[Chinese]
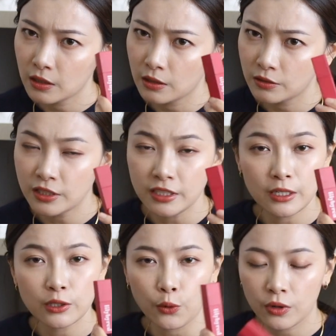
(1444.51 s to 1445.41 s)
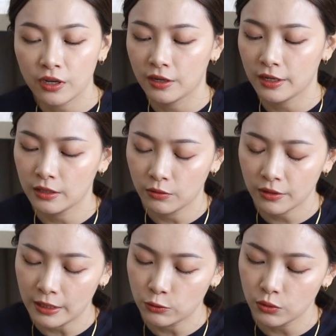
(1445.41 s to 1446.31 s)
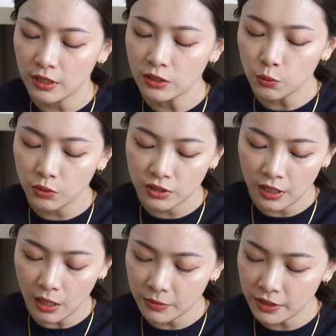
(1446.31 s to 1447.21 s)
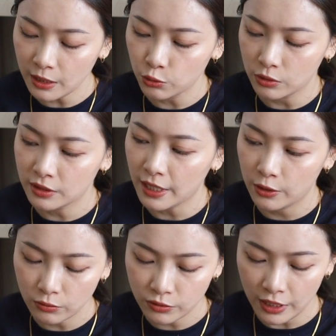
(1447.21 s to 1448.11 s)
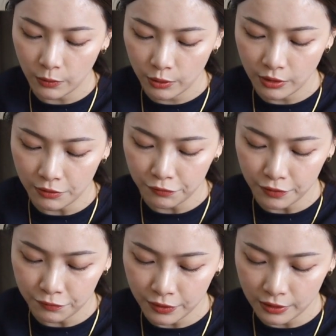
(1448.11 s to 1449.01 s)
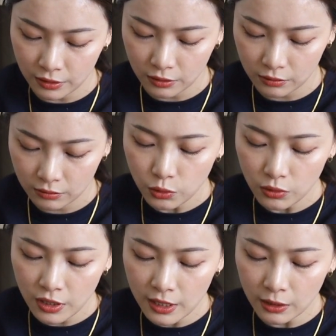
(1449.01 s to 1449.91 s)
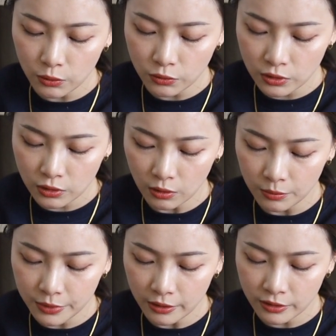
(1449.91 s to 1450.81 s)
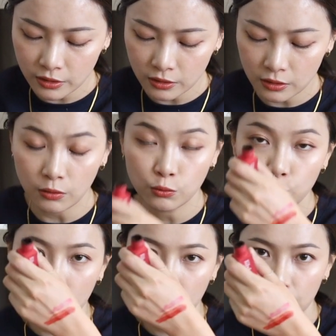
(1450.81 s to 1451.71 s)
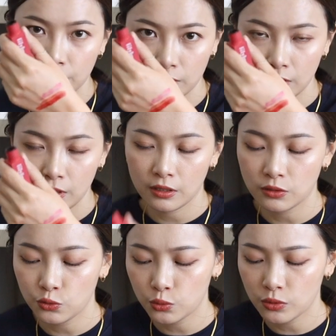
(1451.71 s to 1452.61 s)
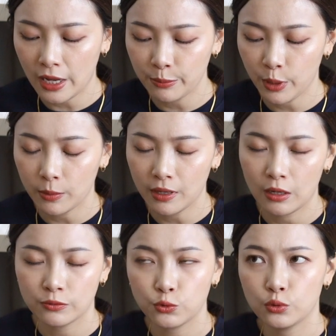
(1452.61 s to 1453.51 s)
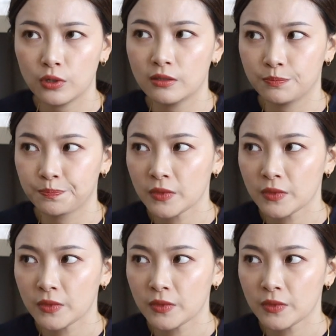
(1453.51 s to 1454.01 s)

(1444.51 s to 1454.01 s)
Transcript: 很街头可爱那种感觉，但是我记得他们家的唇彩用起来会有点粉粉的，就一样都是这种比较丝绒状的质地，可是就是它没有办法去很